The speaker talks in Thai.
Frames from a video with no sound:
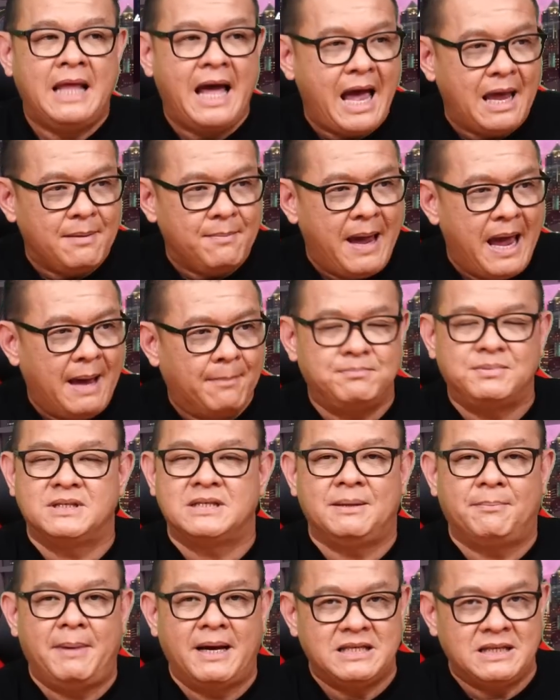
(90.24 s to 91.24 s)
ได้แบบ
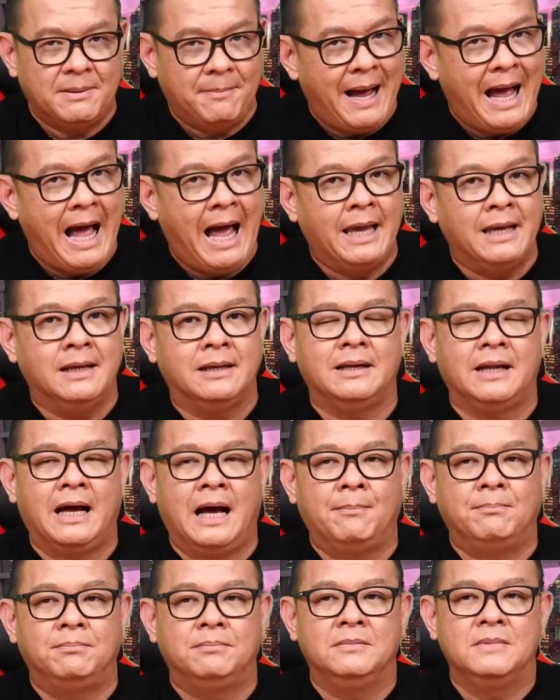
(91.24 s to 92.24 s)
สบายๆนะ
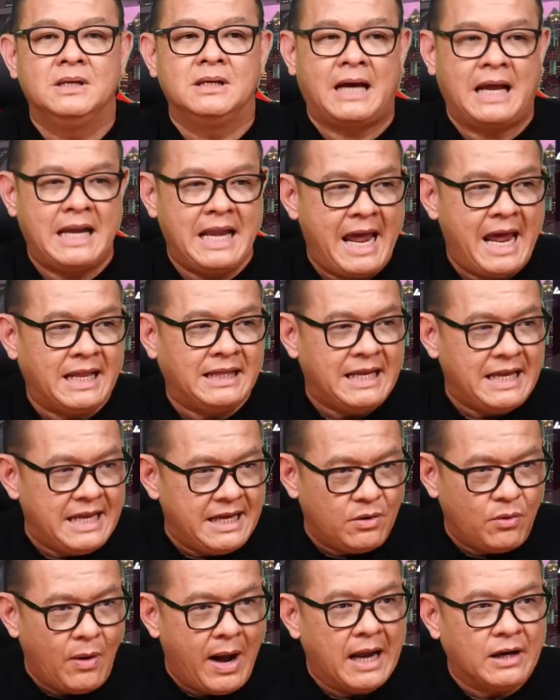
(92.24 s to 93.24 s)
ครับคะแนนดี
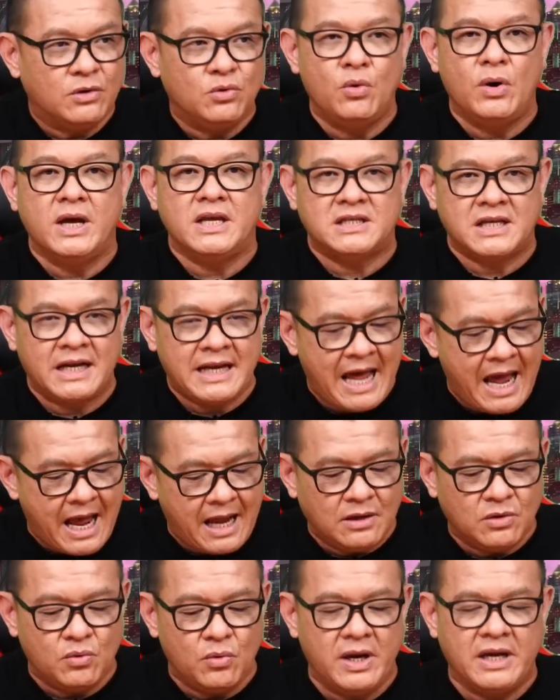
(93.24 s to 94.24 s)
กว่าด้วยชนะ
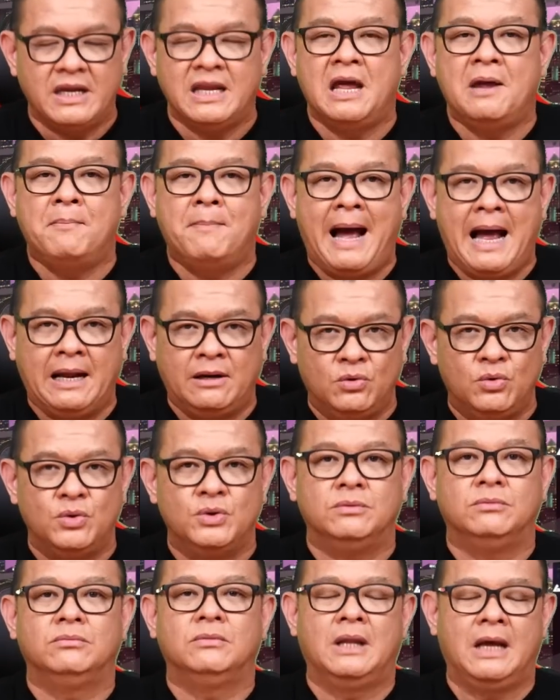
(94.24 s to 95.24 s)
ด้วยในบางรุ่
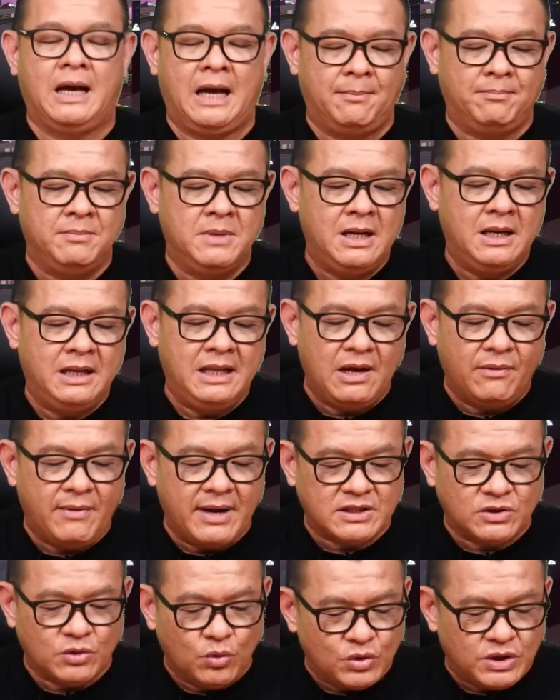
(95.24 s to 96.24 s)
นนะครับเรียก
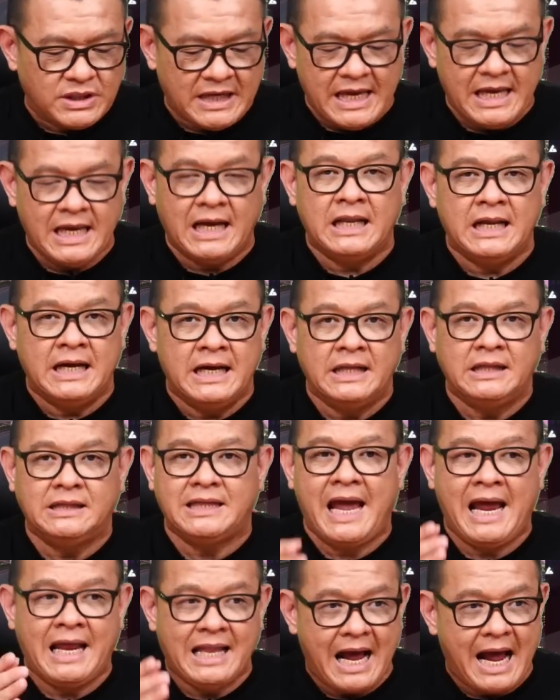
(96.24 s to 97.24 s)
ว่าสูสีกันเลย
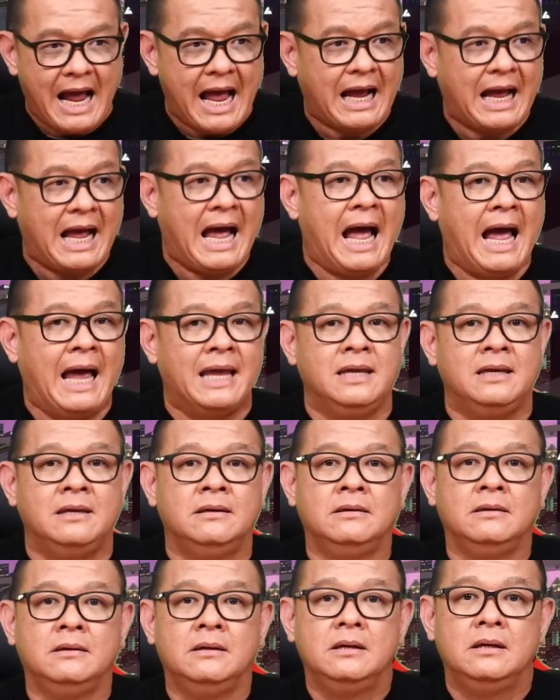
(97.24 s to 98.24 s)
แต่ราคาขาย
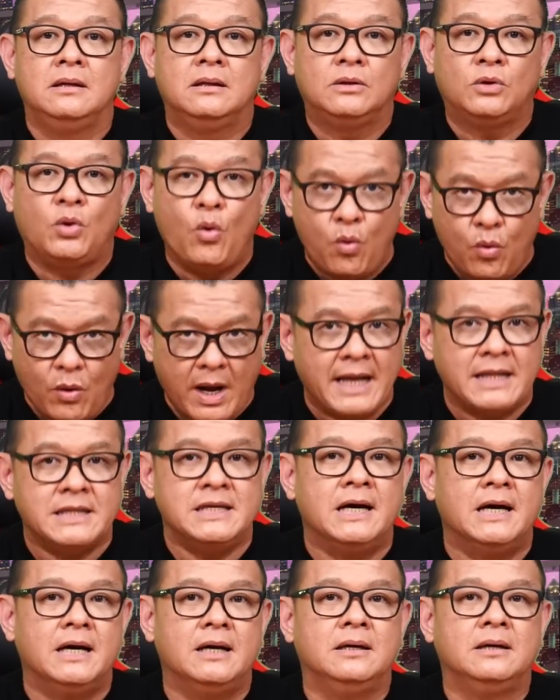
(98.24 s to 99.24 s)
ถูกกว่ากัน
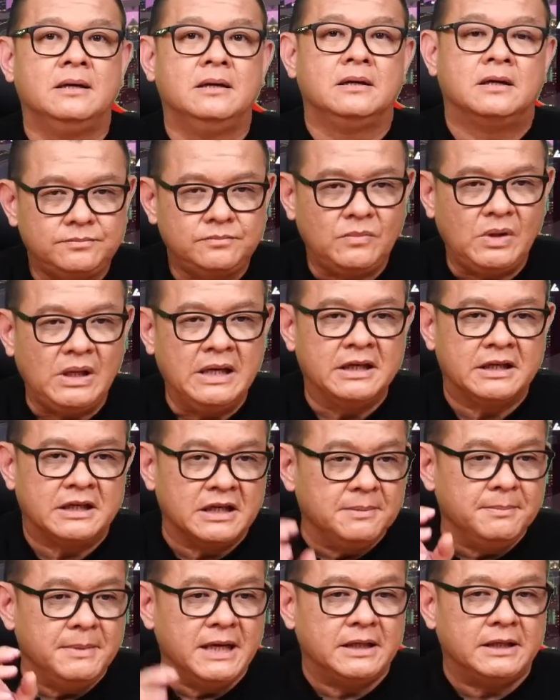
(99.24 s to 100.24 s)
เยอะ
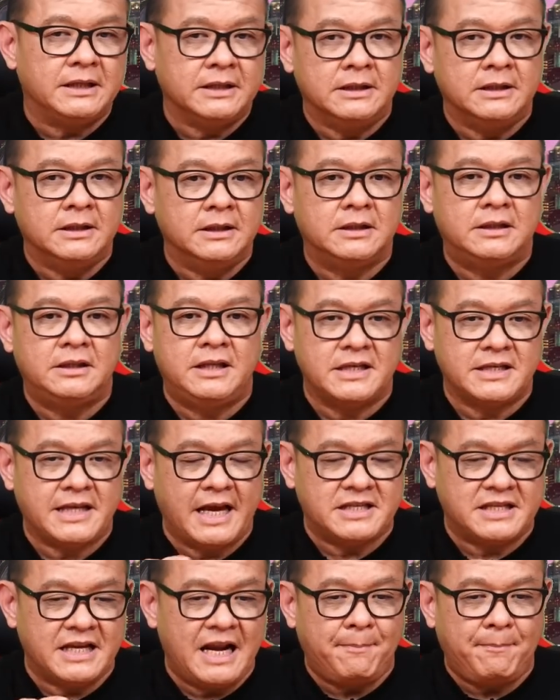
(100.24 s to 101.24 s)
คือมือถือที่
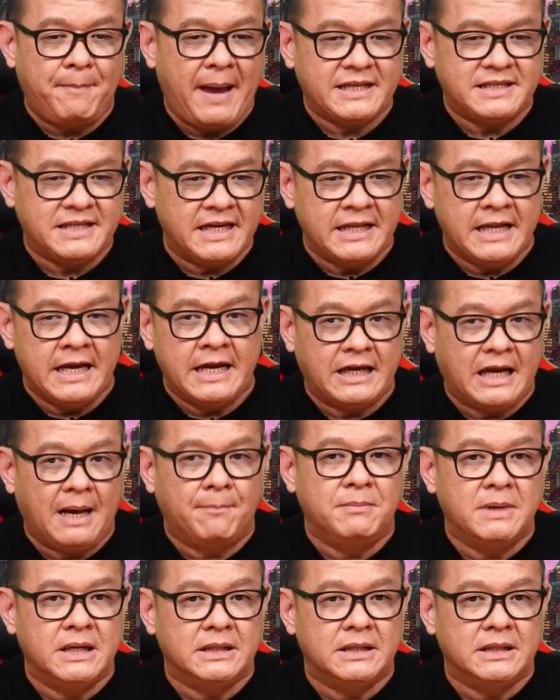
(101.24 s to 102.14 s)
ใส่ Snap แปด Gen หนึ่งกับ